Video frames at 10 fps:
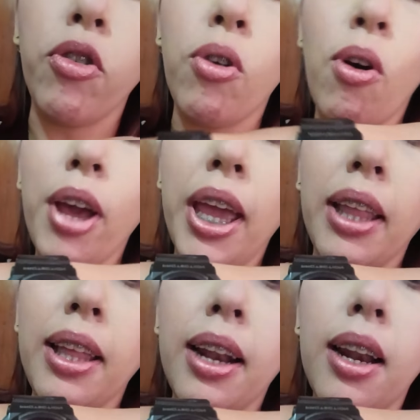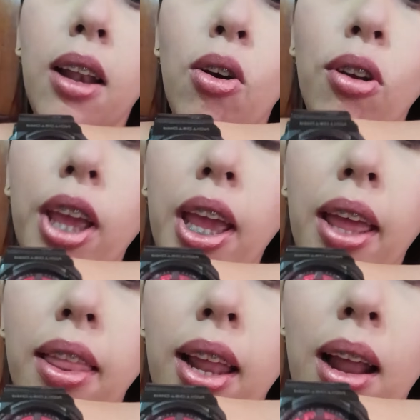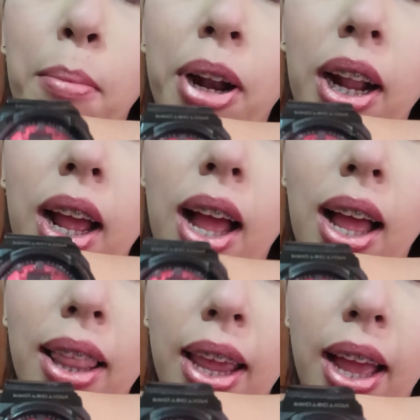yo, este reloj que es de la marca de